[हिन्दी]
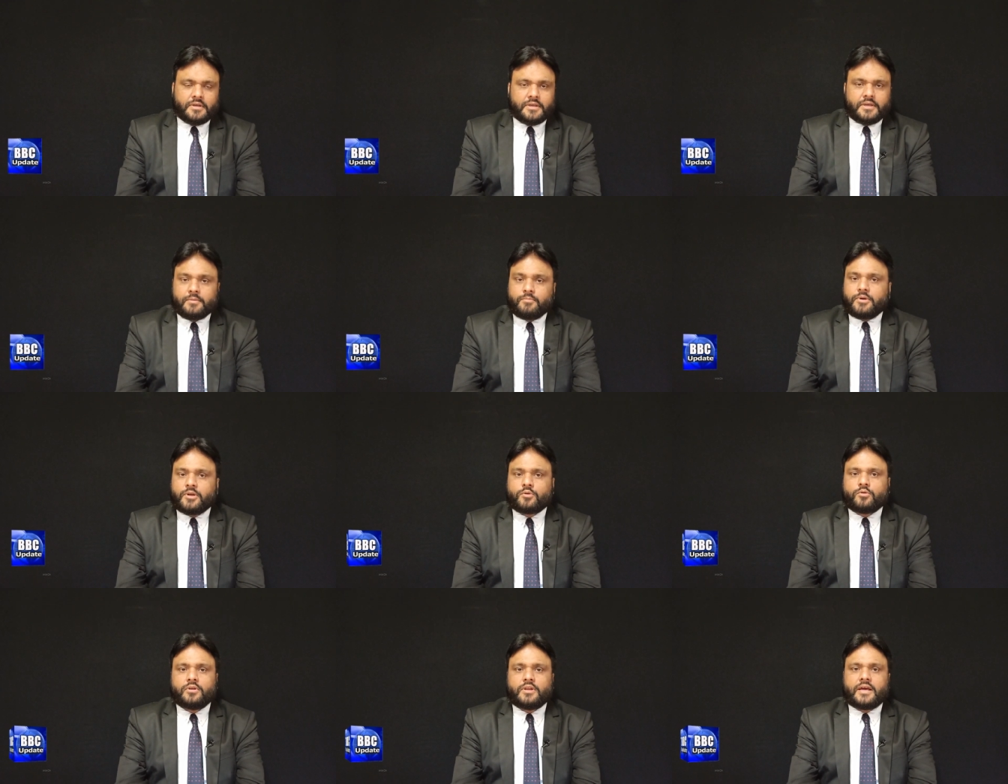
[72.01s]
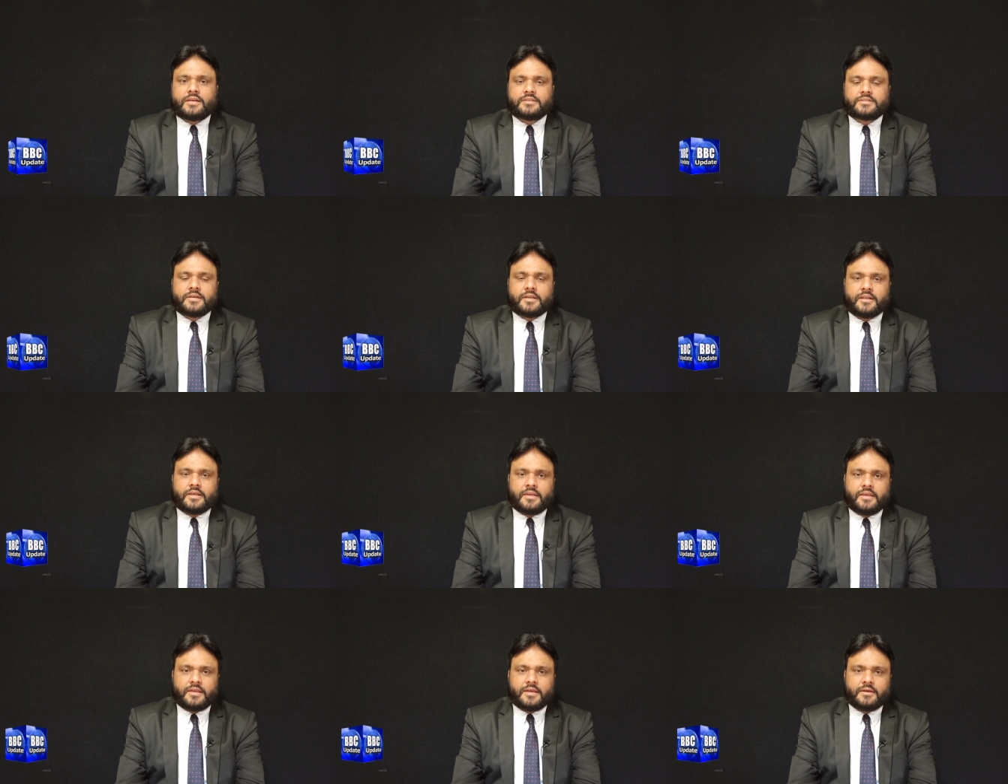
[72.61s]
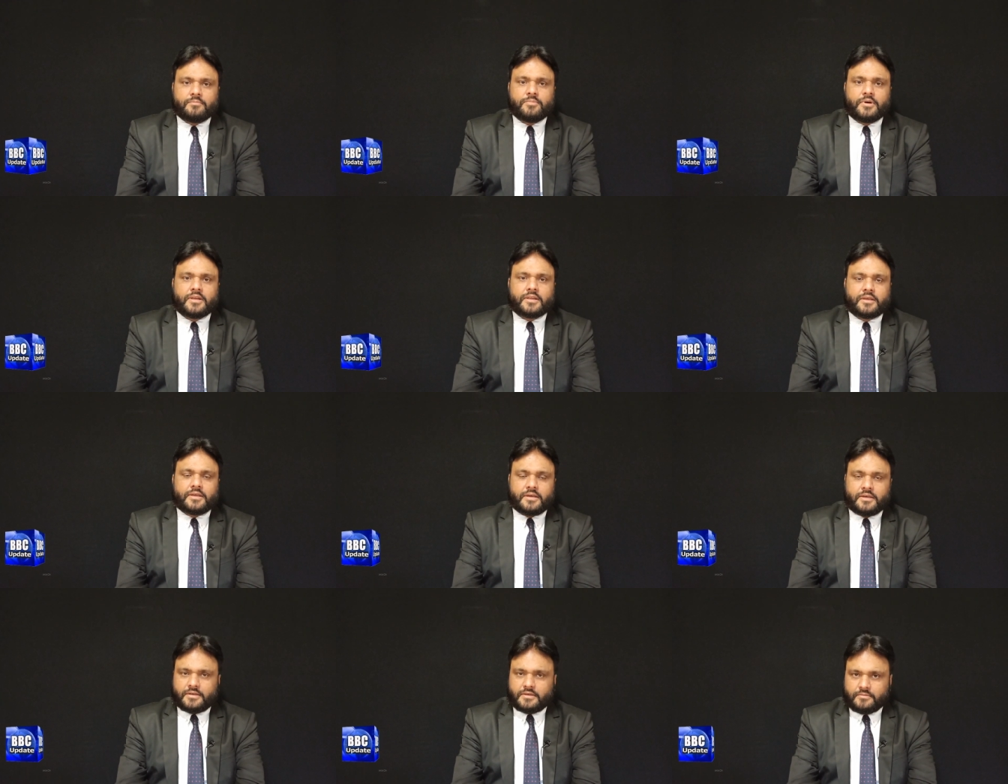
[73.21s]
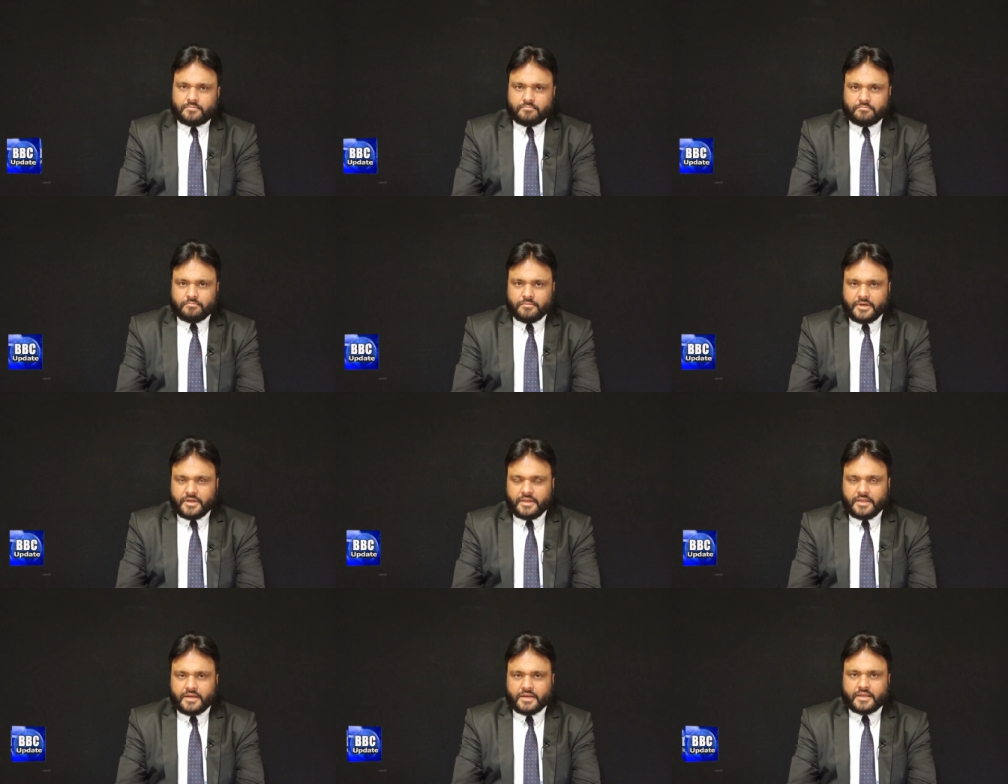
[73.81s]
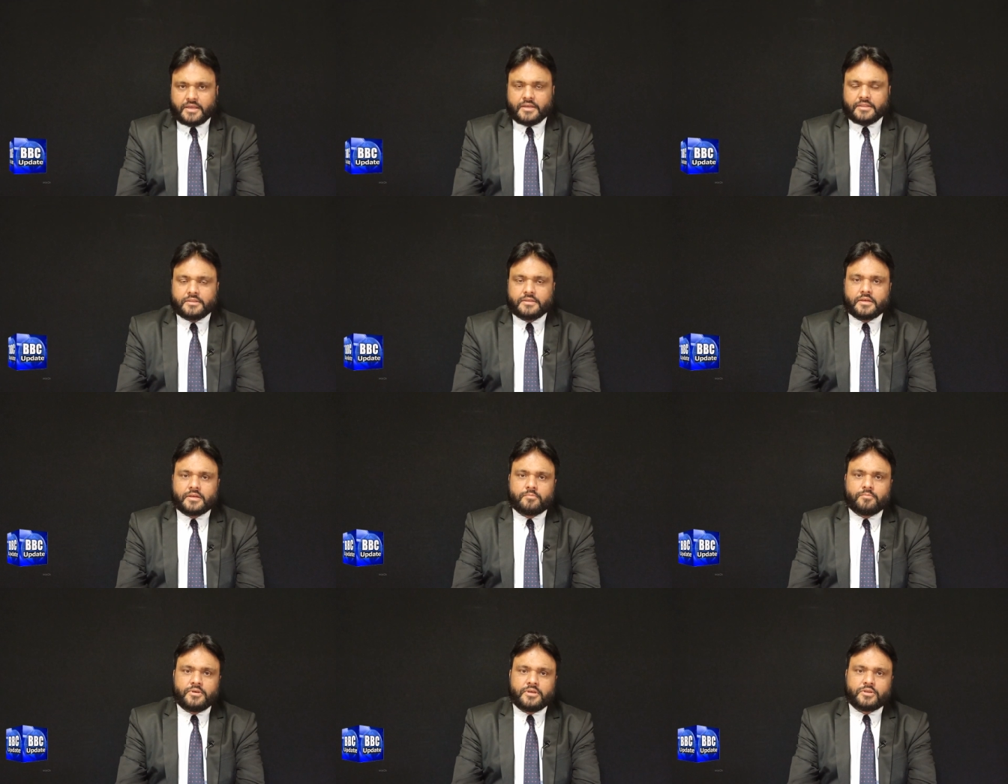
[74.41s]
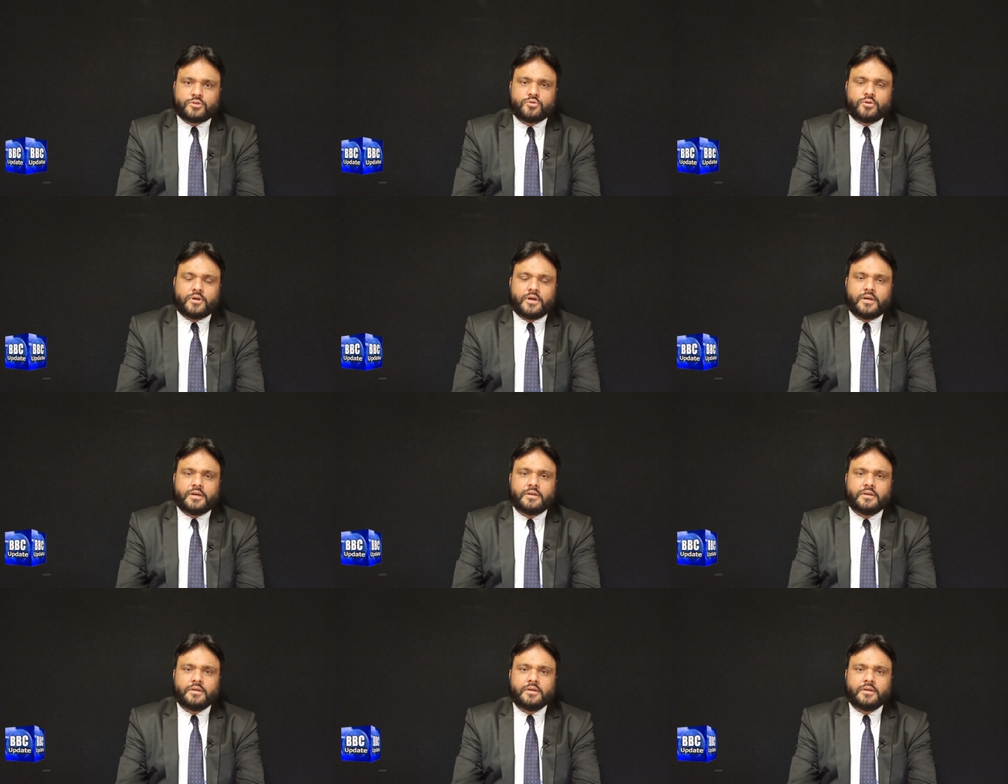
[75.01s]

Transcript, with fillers: ये बिल्कुल ऐसा नहीं है बल्कि मीडिया के अंदर भी जो है